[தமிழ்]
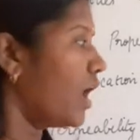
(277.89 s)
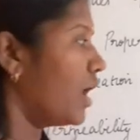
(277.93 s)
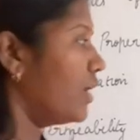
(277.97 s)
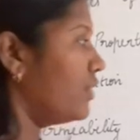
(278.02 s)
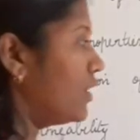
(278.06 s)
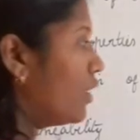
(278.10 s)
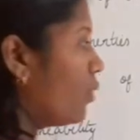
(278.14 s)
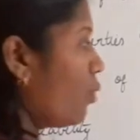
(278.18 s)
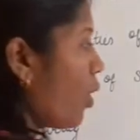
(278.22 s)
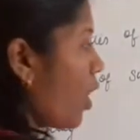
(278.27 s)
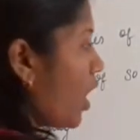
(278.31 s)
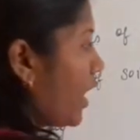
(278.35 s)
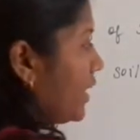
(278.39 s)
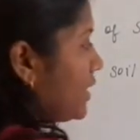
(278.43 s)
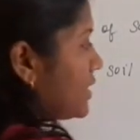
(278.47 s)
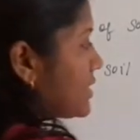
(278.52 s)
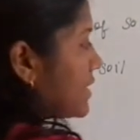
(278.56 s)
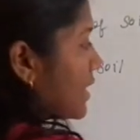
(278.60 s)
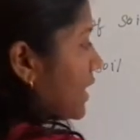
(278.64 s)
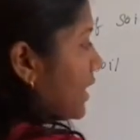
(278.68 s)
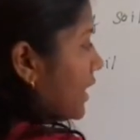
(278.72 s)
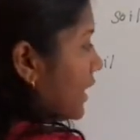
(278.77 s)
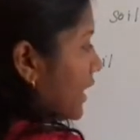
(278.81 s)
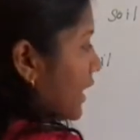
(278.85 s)
அந்த
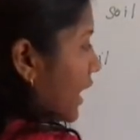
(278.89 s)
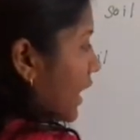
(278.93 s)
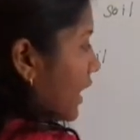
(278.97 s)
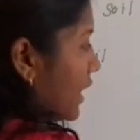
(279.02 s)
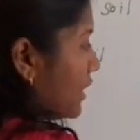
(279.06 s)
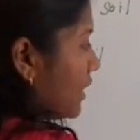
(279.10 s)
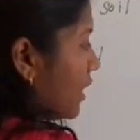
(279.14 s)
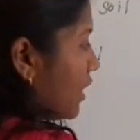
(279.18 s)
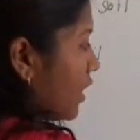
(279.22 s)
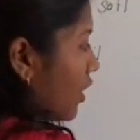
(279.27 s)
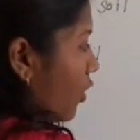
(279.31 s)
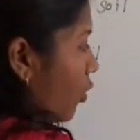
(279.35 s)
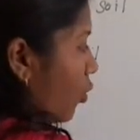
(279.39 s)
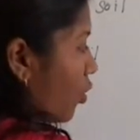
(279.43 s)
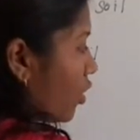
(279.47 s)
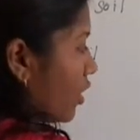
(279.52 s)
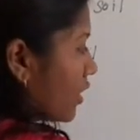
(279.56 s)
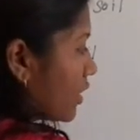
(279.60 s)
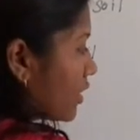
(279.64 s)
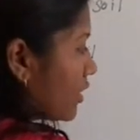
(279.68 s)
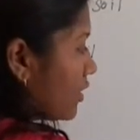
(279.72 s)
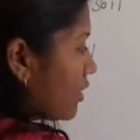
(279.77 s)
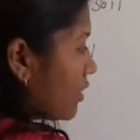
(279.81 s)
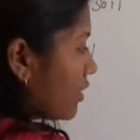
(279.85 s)
வாய்ட்ஸை எய்தர்
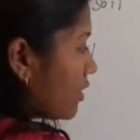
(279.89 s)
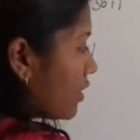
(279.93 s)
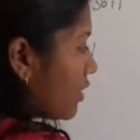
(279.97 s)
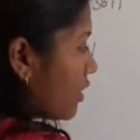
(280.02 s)
உங்களுக்கு